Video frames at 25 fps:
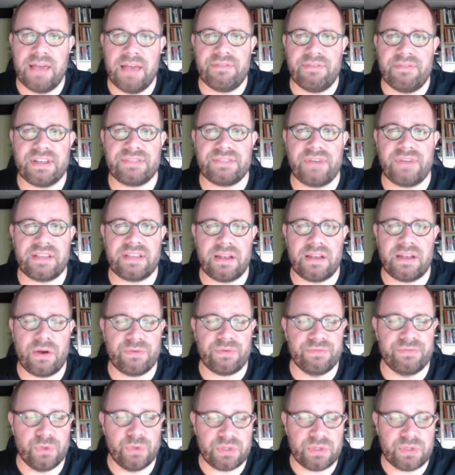Was
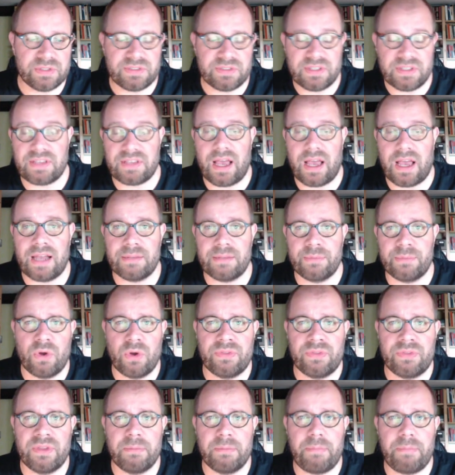weiterlaufen wird, ist das gerade
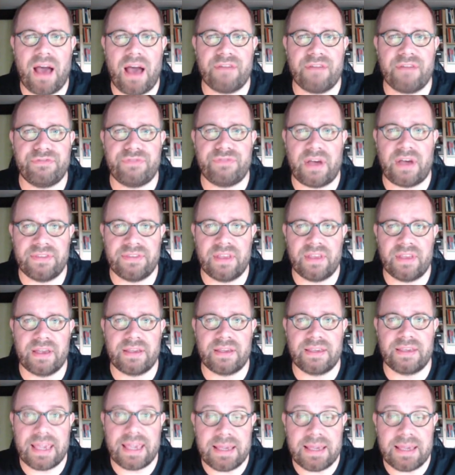begonnene Pathfinder
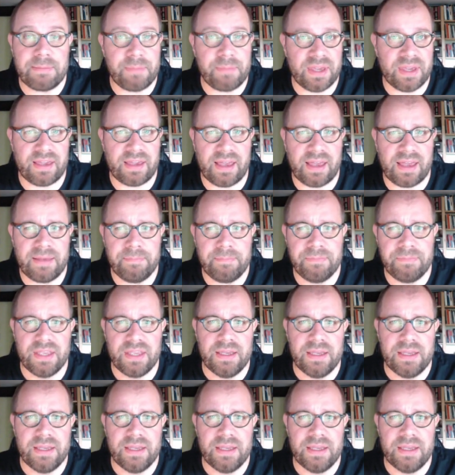Kingmaker.